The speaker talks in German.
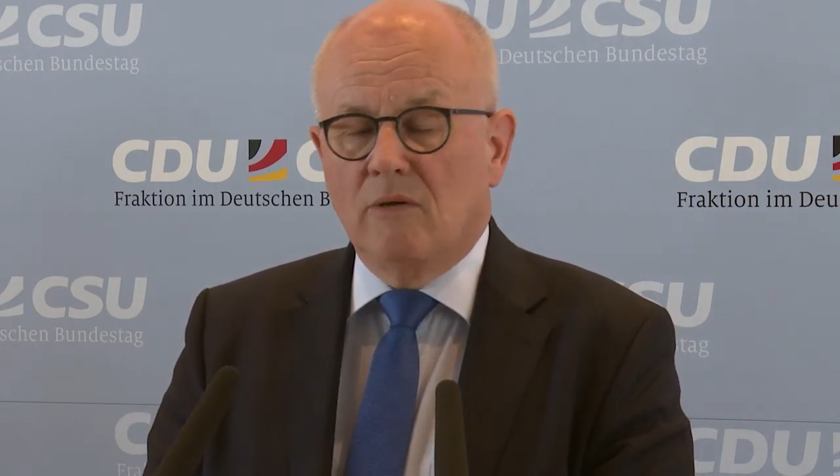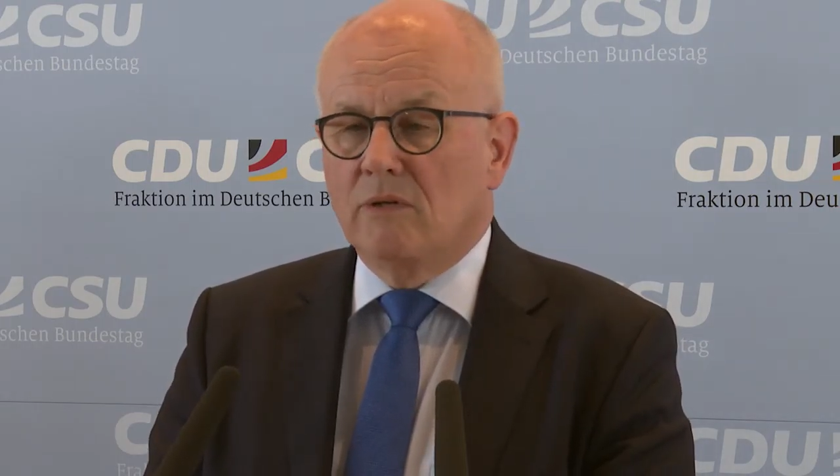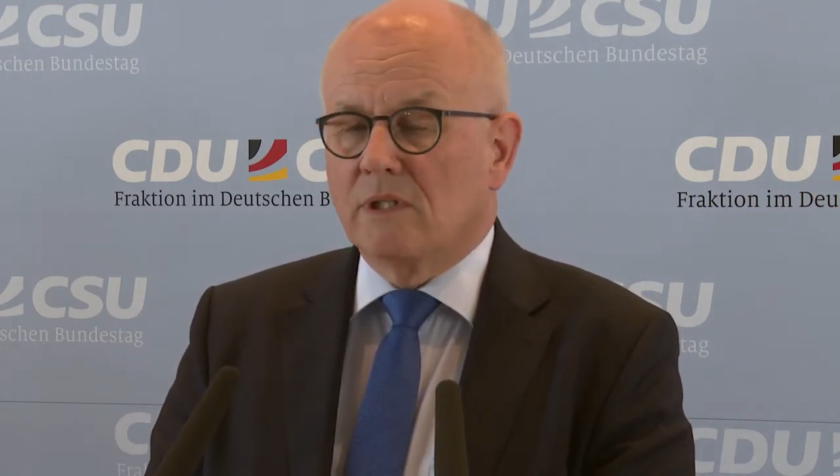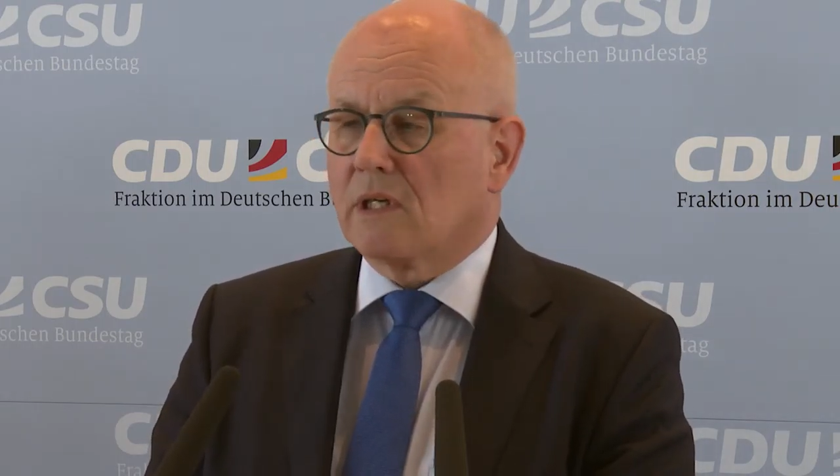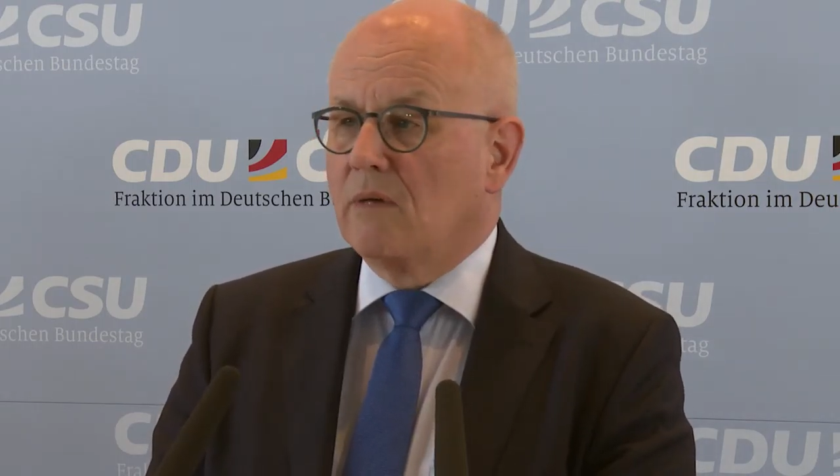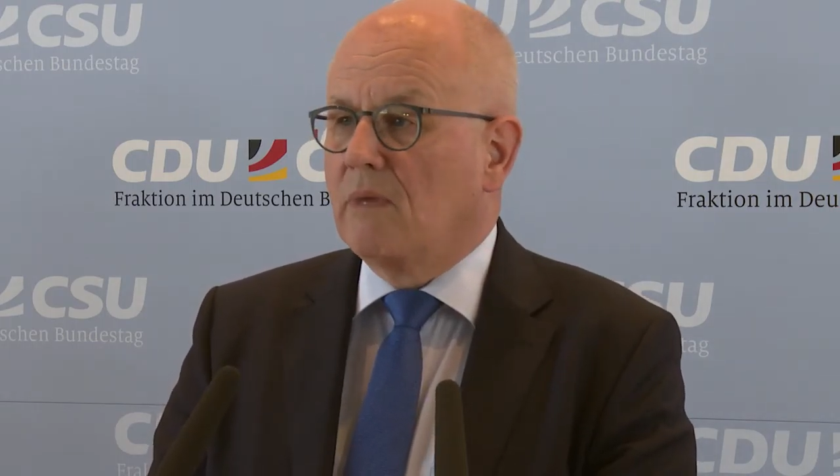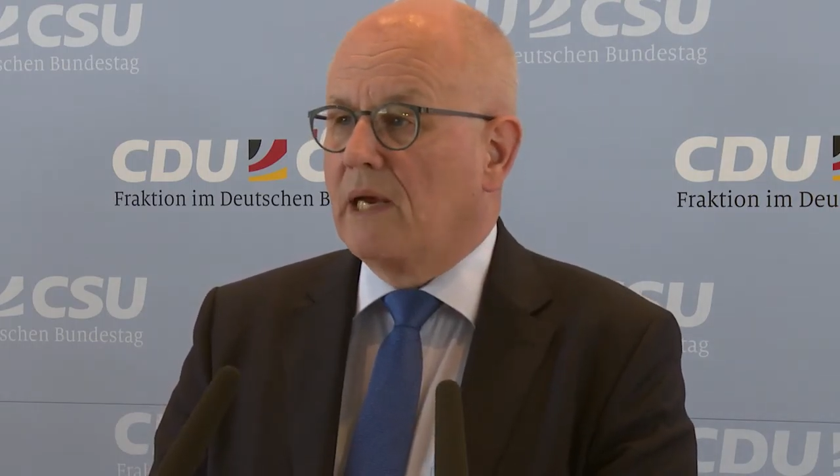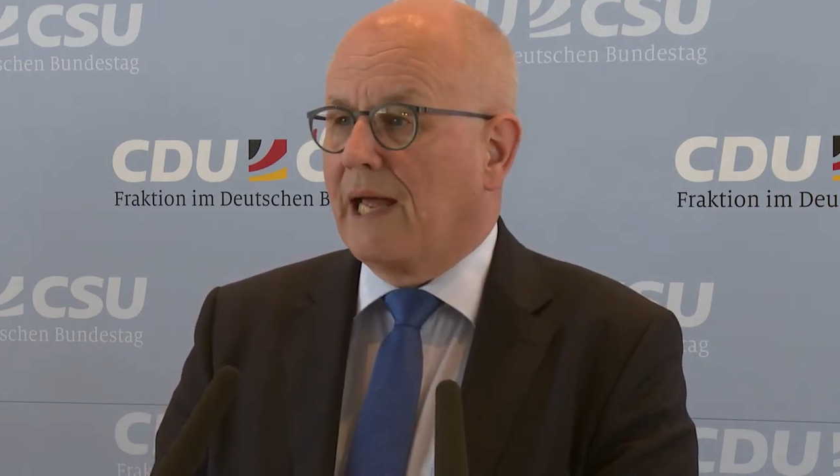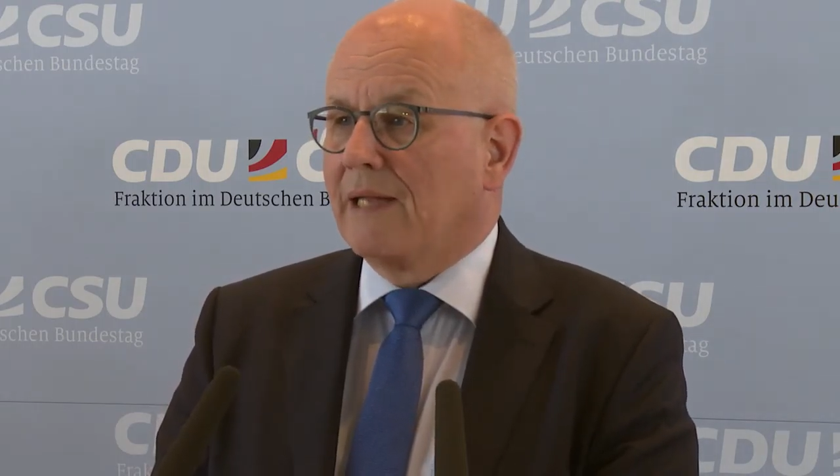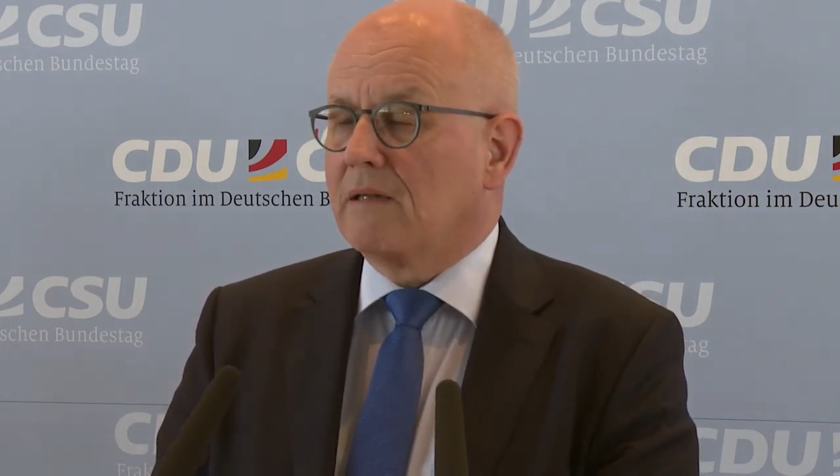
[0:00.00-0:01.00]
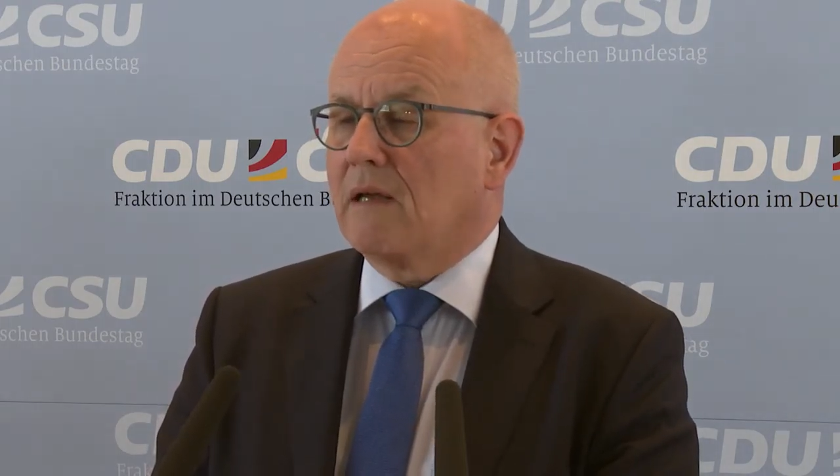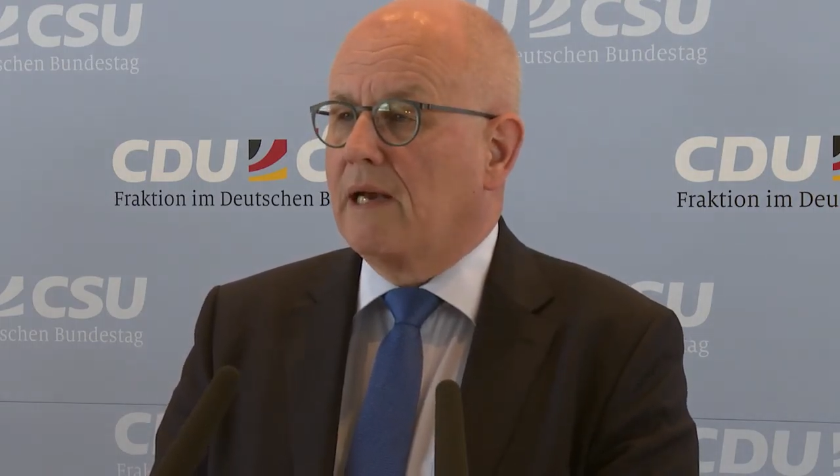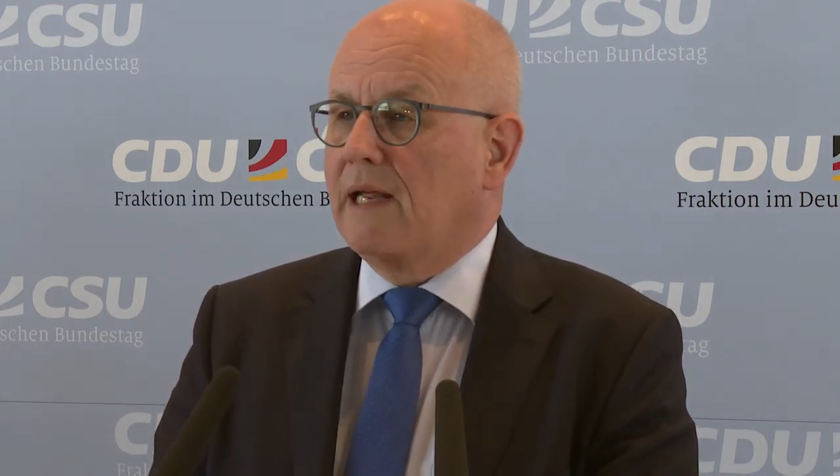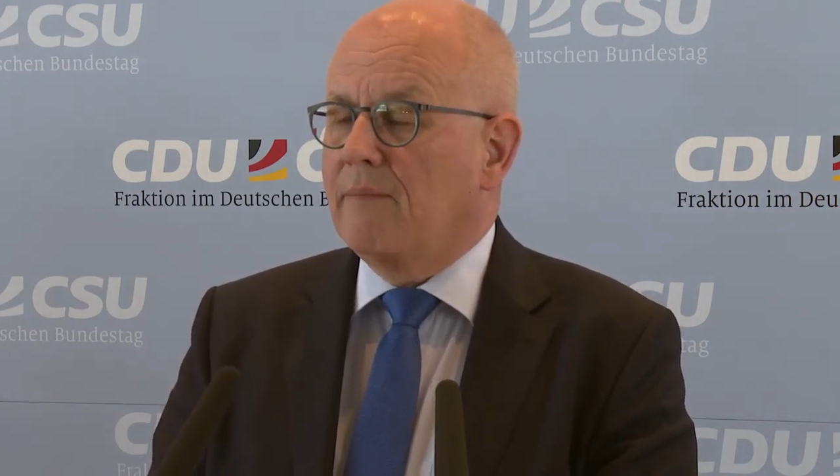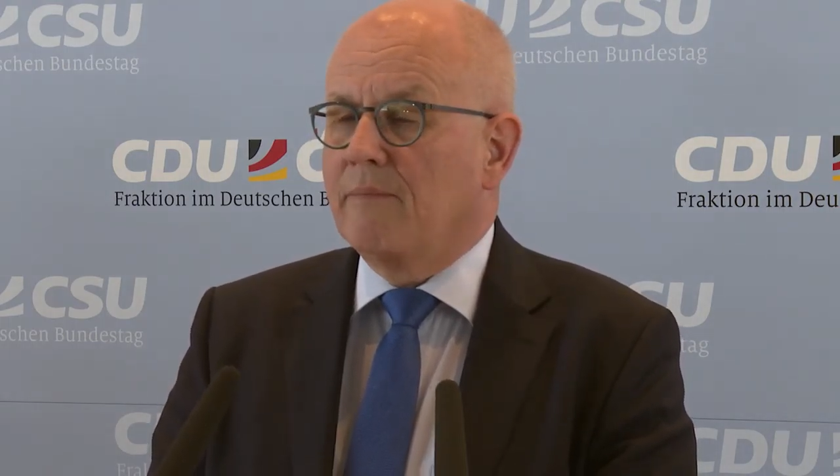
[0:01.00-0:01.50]
unserem Land
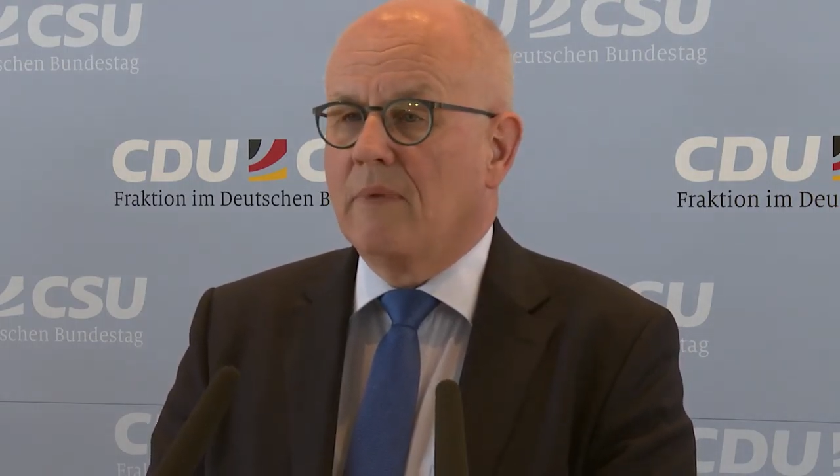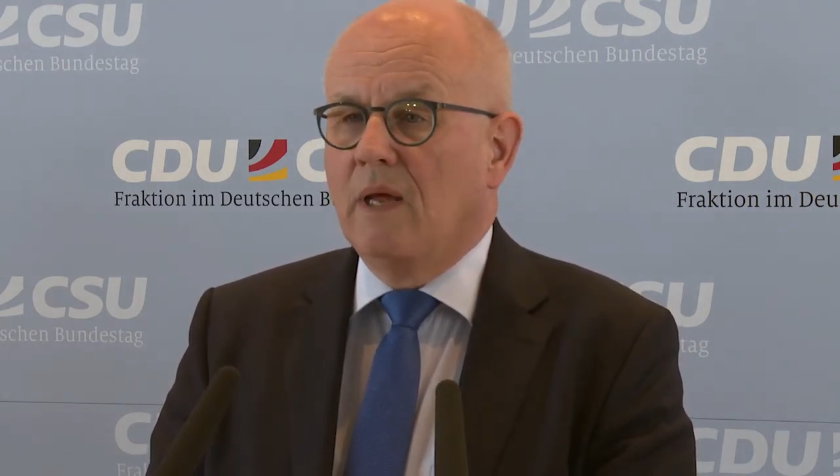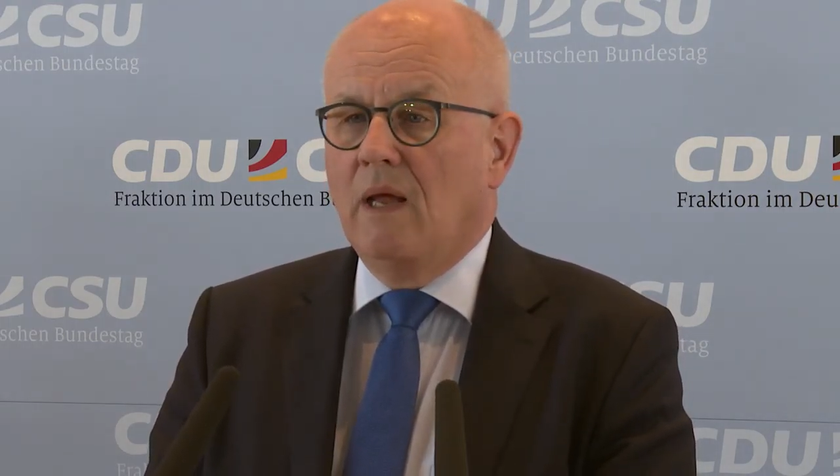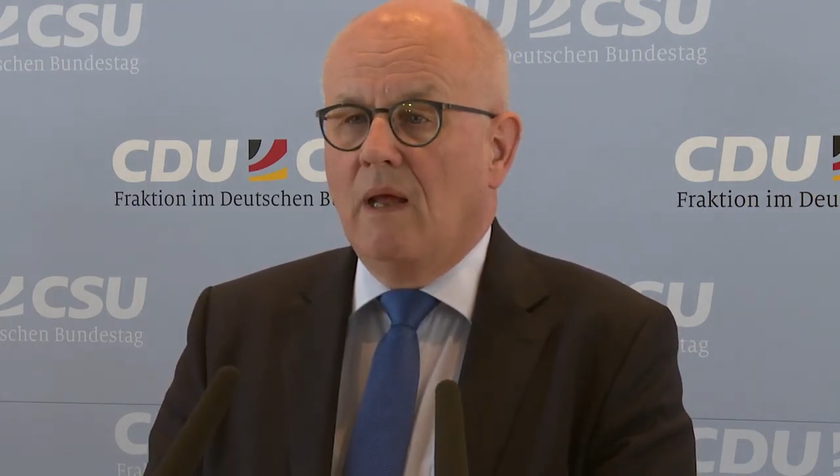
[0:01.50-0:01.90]
leben.